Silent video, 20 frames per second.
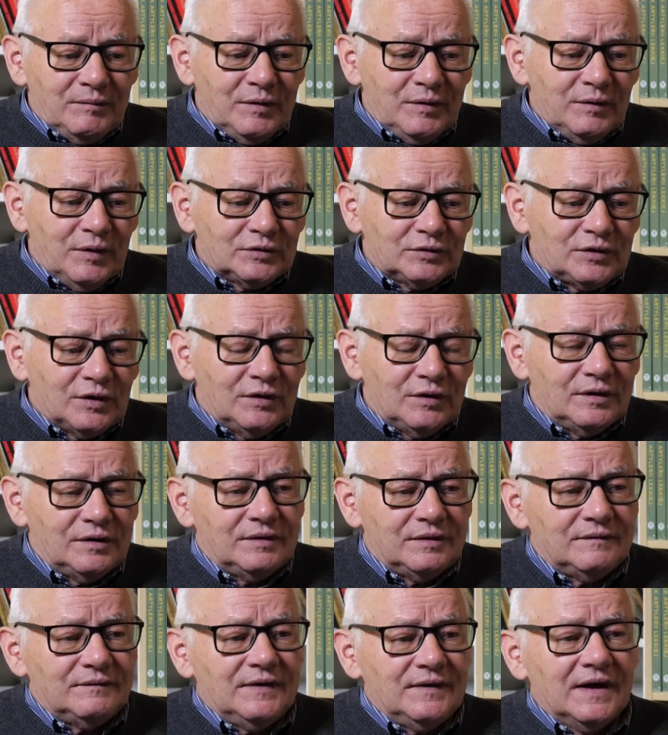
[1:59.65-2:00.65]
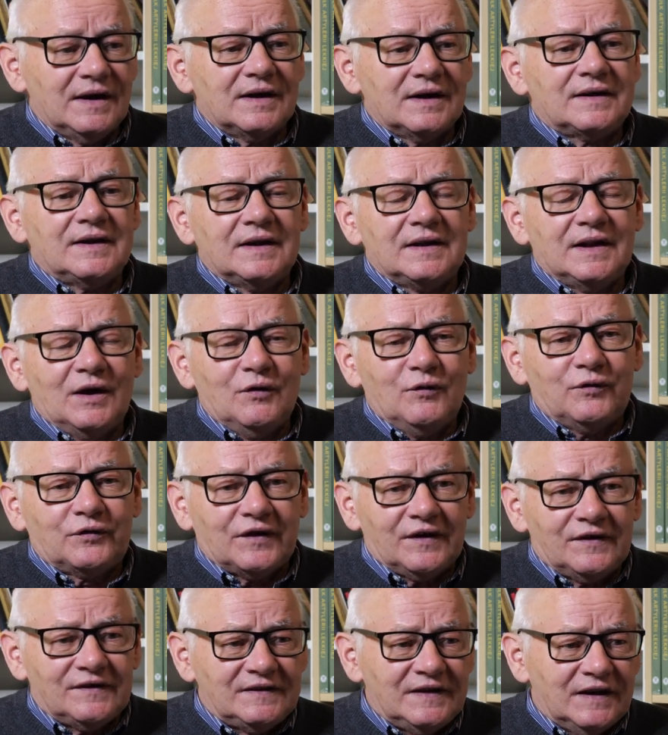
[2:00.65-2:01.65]
Było to wielkie na
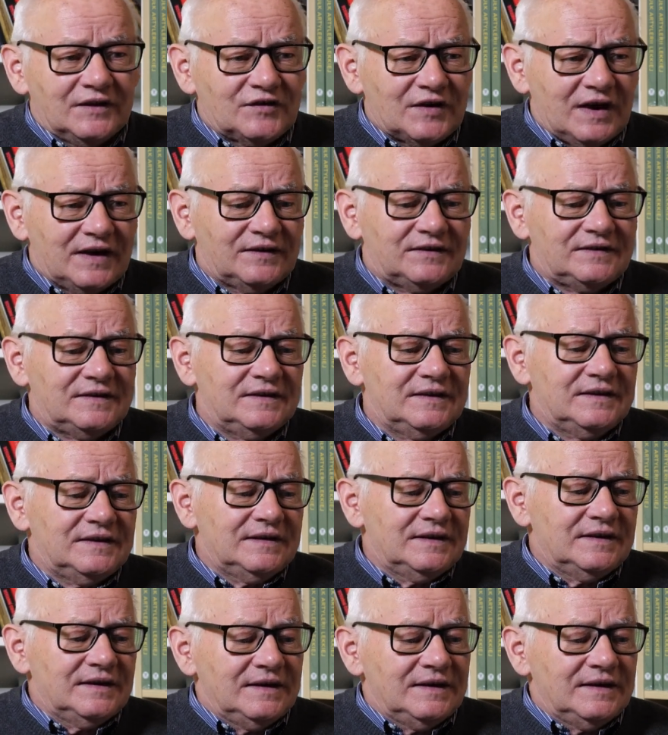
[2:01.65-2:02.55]
ówczesne czasy